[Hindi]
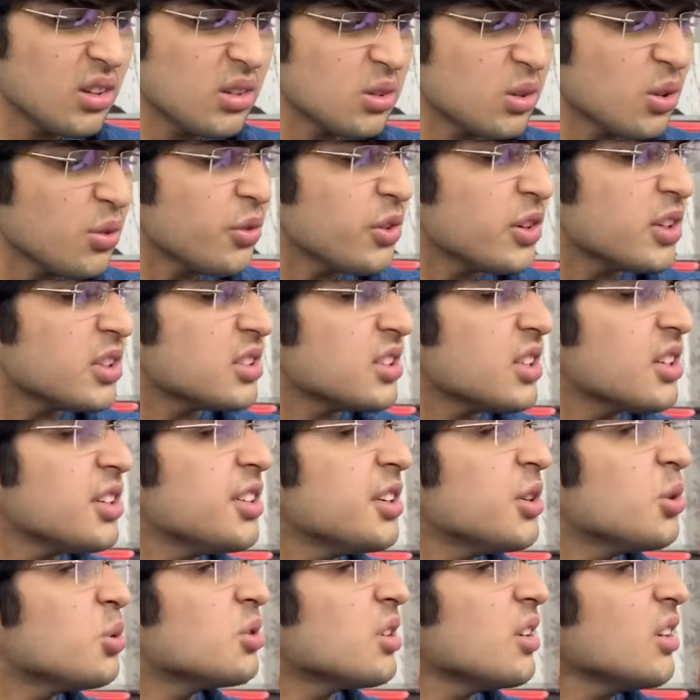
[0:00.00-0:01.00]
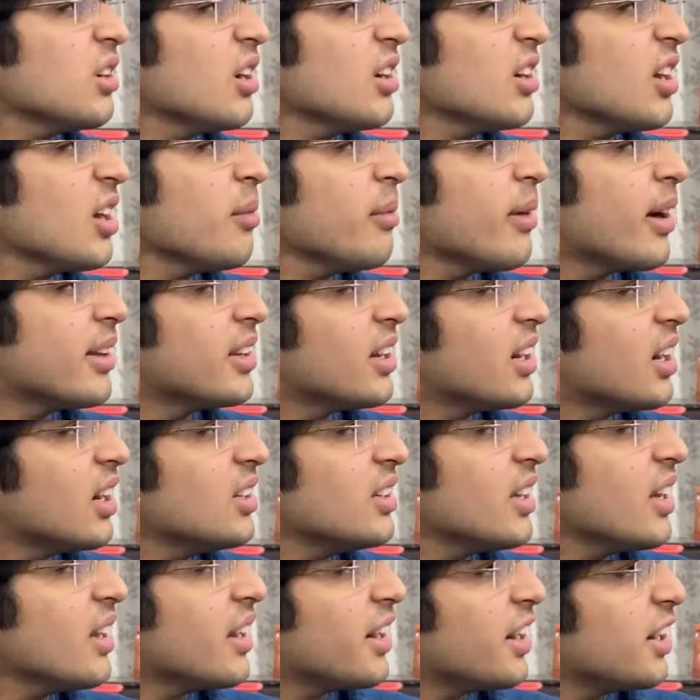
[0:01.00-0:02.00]
तो फिर सर ट्यूशन का टाइम आधा
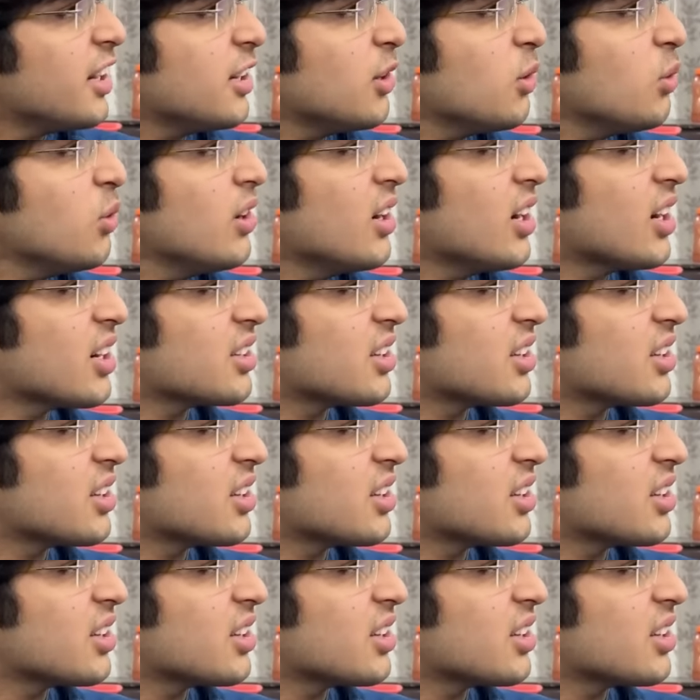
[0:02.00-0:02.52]
घंटा लेट क्यों नहीं कर